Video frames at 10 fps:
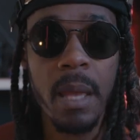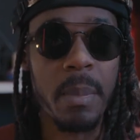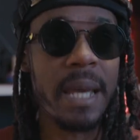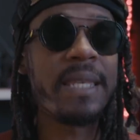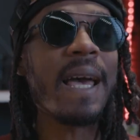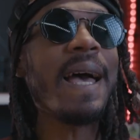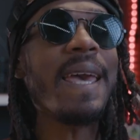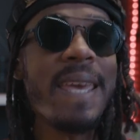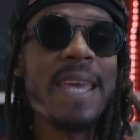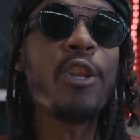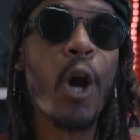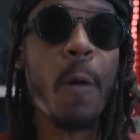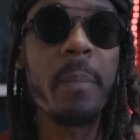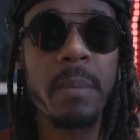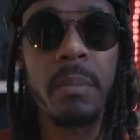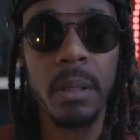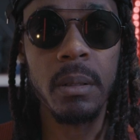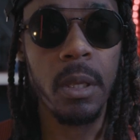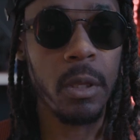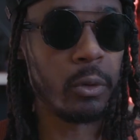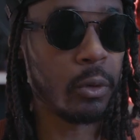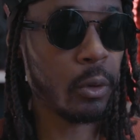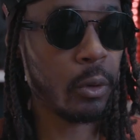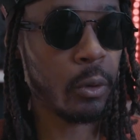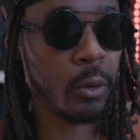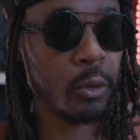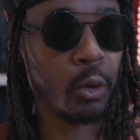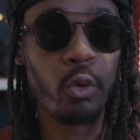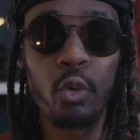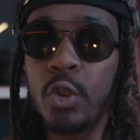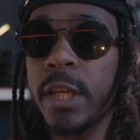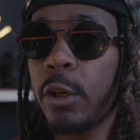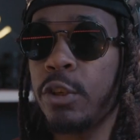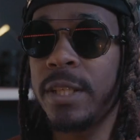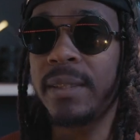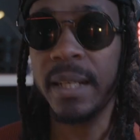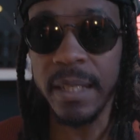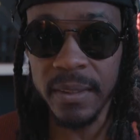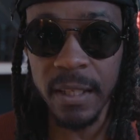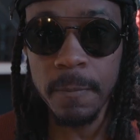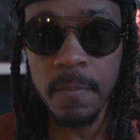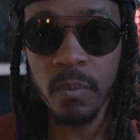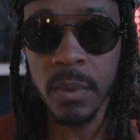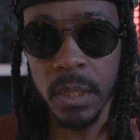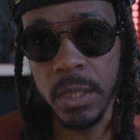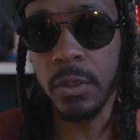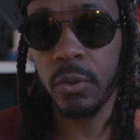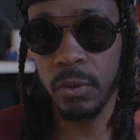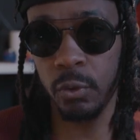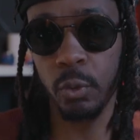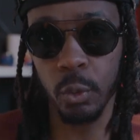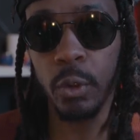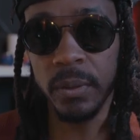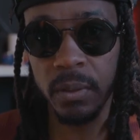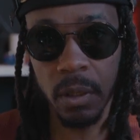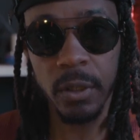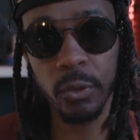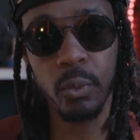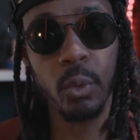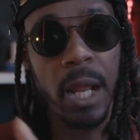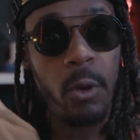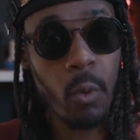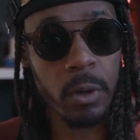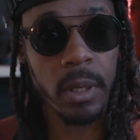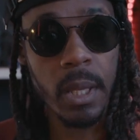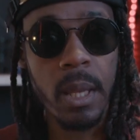ben, il y a énormément de sujets que j'ai traités qui, sur le temps et sur la longue,